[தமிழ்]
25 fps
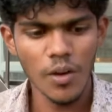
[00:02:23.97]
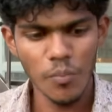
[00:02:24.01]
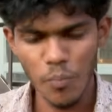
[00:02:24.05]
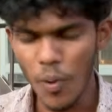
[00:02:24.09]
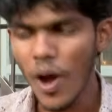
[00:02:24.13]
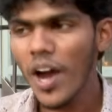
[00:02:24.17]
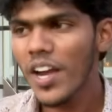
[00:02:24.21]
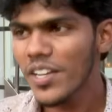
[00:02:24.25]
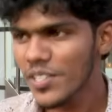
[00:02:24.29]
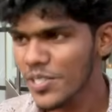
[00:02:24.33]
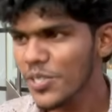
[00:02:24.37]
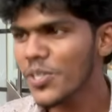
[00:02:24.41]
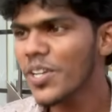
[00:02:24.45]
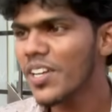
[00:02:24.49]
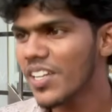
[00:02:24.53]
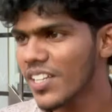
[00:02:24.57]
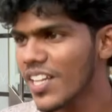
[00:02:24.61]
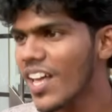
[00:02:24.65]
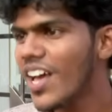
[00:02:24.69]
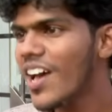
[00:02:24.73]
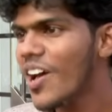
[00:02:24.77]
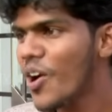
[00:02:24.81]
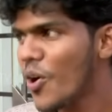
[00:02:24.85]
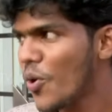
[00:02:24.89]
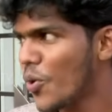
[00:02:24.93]
பாய்ஸ்னு
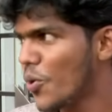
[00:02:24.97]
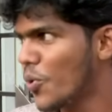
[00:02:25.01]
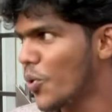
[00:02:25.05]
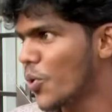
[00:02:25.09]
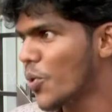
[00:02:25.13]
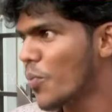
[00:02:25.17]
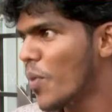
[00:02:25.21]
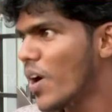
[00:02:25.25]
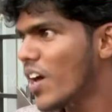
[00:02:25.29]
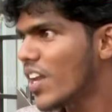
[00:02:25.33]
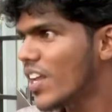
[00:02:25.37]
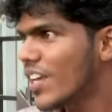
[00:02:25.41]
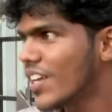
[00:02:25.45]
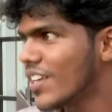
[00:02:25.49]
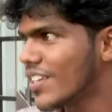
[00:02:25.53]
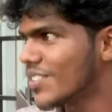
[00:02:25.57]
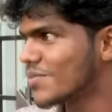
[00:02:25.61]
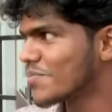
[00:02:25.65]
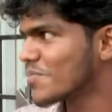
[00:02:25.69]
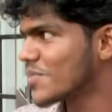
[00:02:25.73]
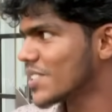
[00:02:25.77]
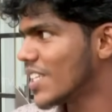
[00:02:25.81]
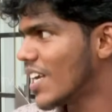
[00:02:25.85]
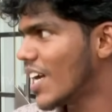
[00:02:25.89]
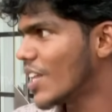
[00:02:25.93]
இருந்தால் ஒரு மாதிரி
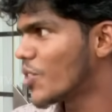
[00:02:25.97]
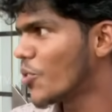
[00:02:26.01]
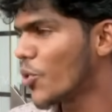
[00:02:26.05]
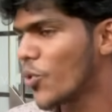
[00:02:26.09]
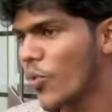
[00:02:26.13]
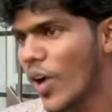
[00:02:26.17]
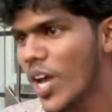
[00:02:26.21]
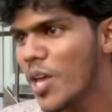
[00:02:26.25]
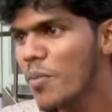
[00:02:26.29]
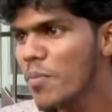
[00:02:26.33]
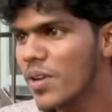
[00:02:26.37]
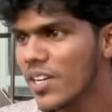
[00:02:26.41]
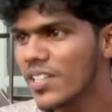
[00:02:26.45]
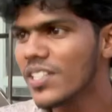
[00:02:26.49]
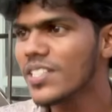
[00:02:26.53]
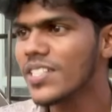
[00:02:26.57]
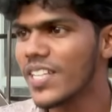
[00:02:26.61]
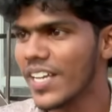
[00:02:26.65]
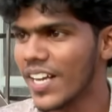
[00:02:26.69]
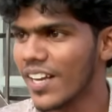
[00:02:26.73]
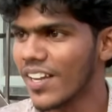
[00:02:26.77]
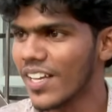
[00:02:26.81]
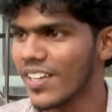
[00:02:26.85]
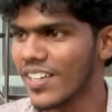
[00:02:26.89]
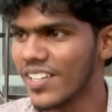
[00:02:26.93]
அது ஒரு வைப் இருந்துச்சு
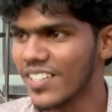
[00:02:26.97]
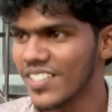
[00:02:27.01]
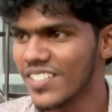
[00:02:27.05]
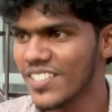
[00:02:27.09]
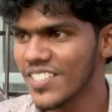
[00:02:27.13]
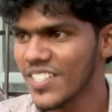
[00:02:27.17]
எங்களுக்கு